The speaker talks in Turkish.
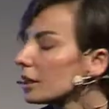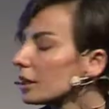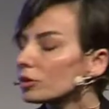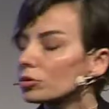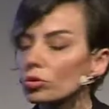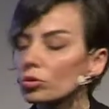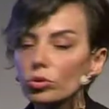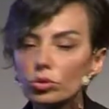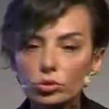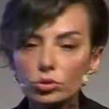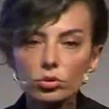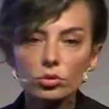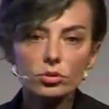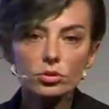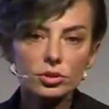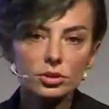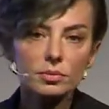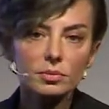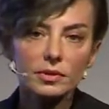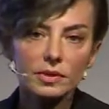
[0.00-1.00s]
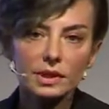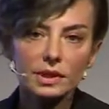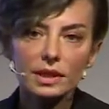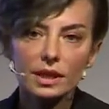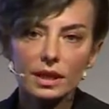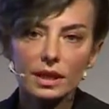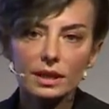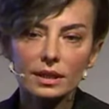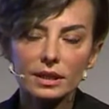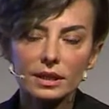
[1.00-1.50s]
doğru ölçme ve
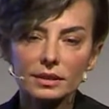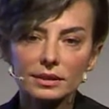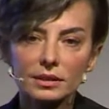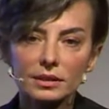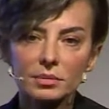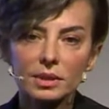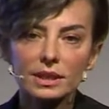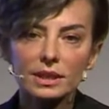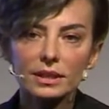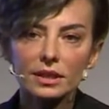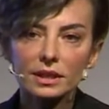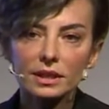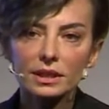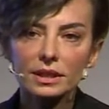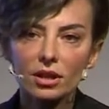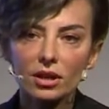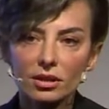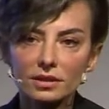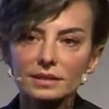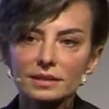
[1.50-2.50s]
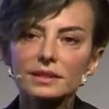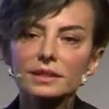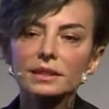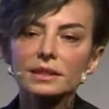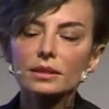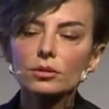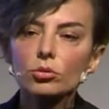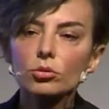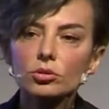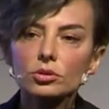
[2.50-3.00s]
değerlendirme yani
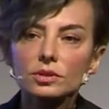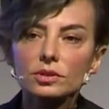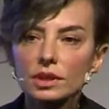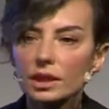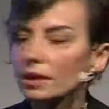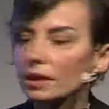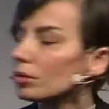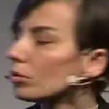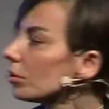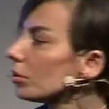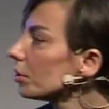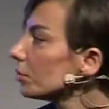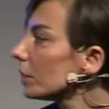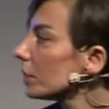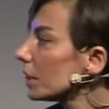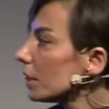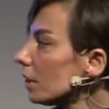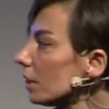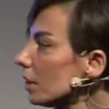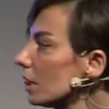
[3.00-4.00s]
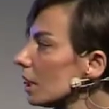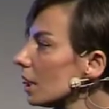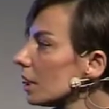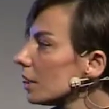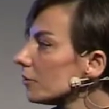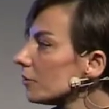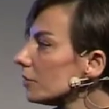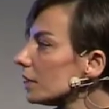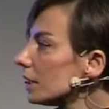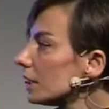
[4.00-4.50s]
katkıyı ortaya koymaya
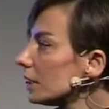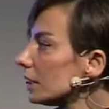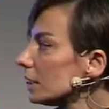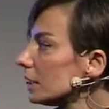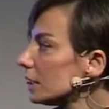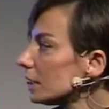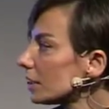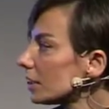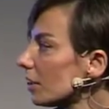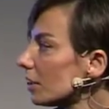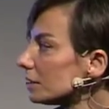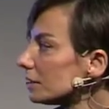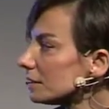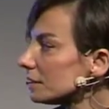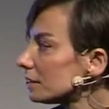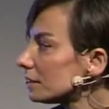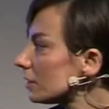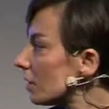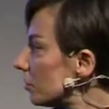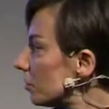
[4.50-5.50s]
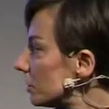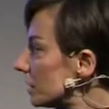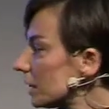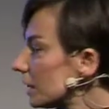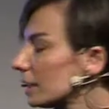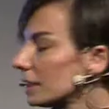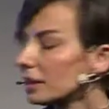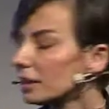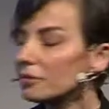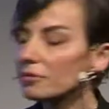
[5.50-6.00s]
ve İK
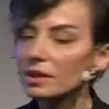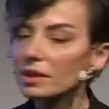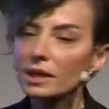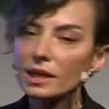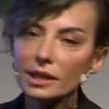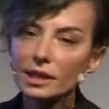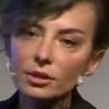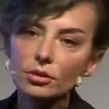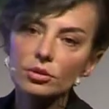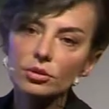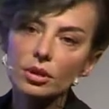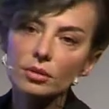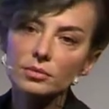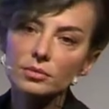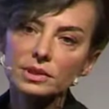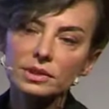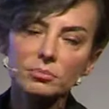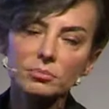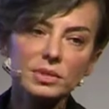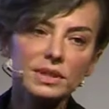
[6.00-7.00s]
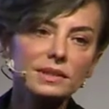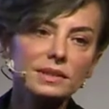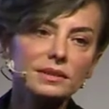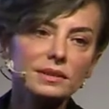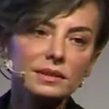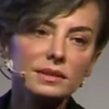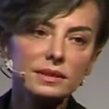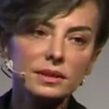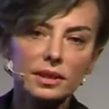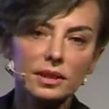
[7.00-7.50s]
sistemleriyle ve en önemlisi
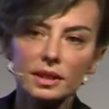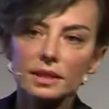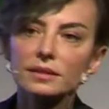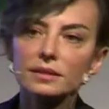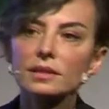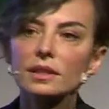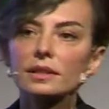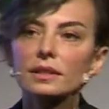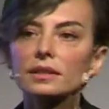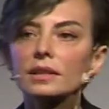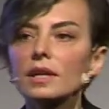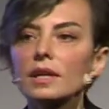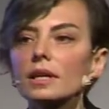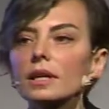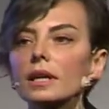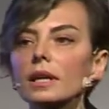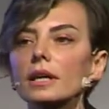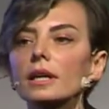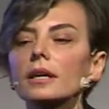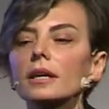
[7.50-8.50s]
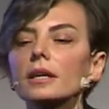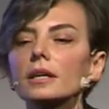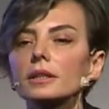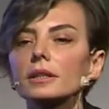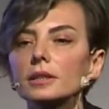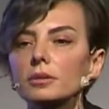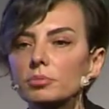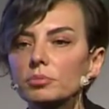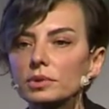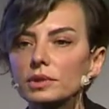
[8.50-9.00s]
business'la entegre
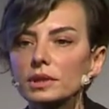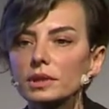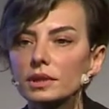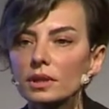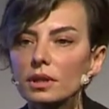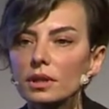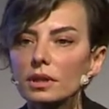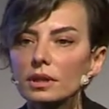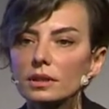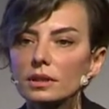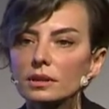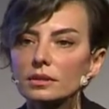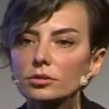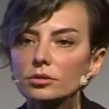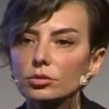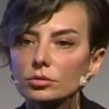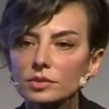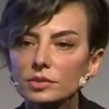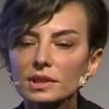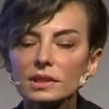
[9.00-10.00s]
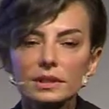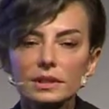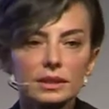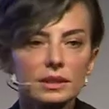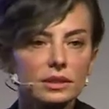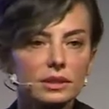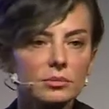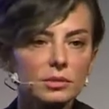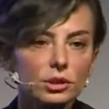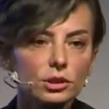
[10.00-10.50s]
yapılara kurumsal
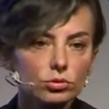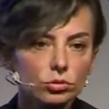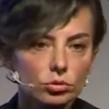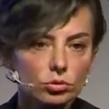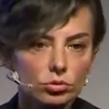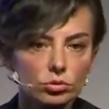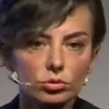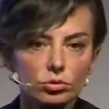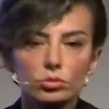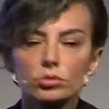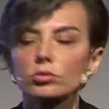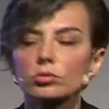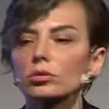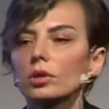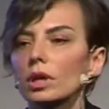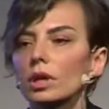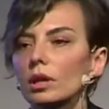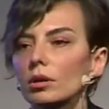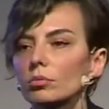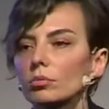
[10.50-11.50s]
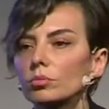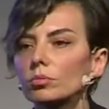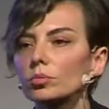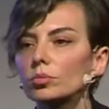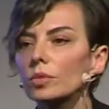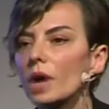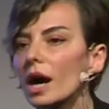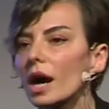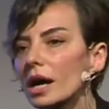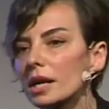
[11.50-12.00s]
akademi diyoruz.
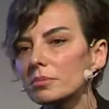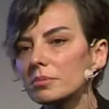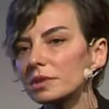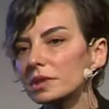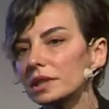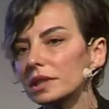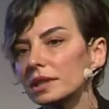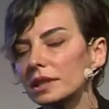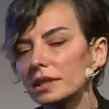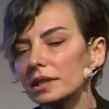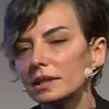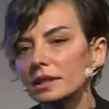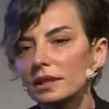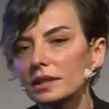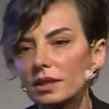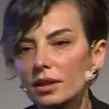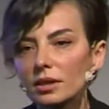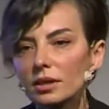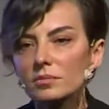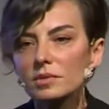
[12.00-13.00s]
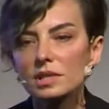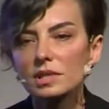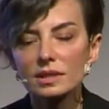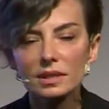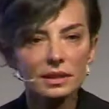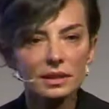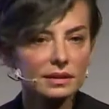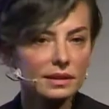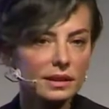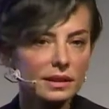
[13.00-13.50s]
Her biriyle ilgili kendisi
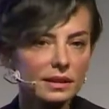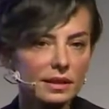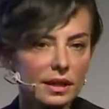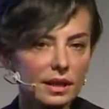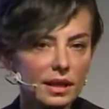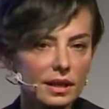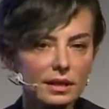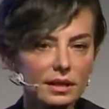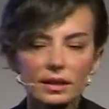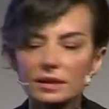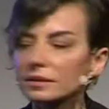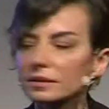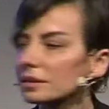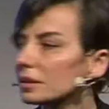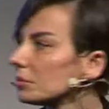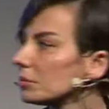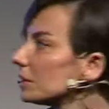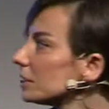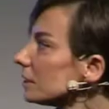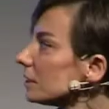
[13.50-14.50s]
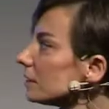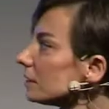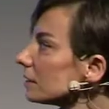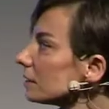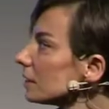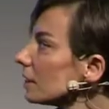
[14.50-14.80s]
tek tek değerlendirebiliriz,